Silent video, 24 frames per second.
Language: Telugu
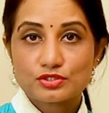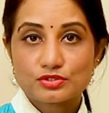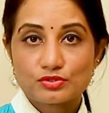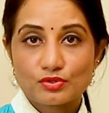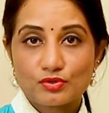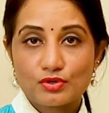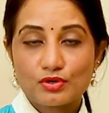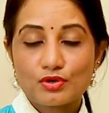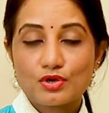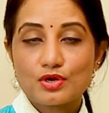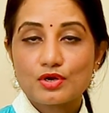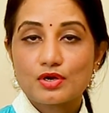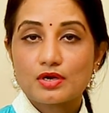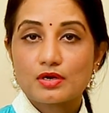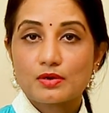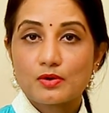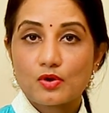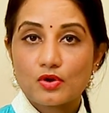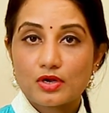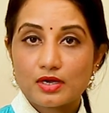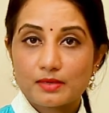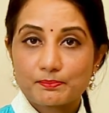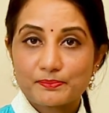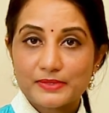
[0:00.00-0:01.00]
సో
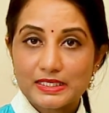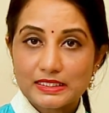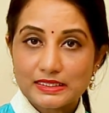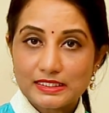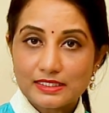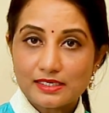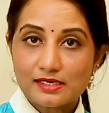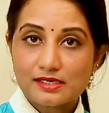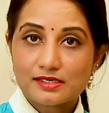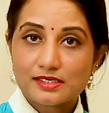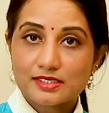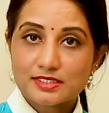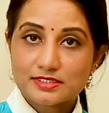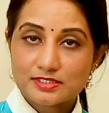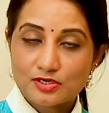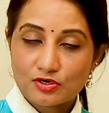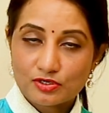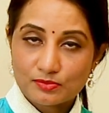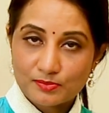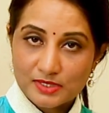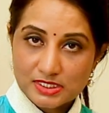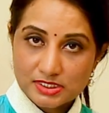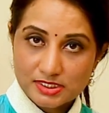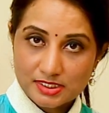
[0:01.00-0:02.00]
ఒక ప్రతి
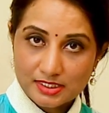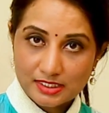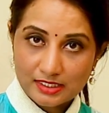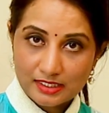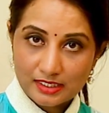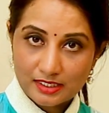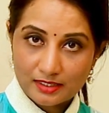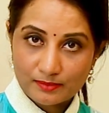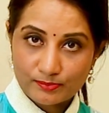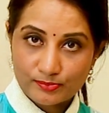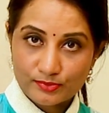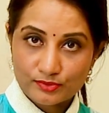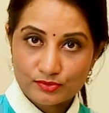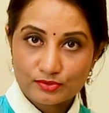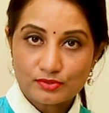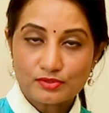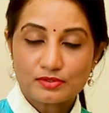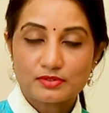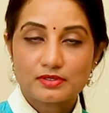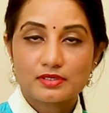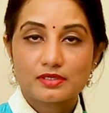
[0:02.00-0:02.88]
అల్ట్రాసౌండ్ మెషిన్కి ఇప్పుడు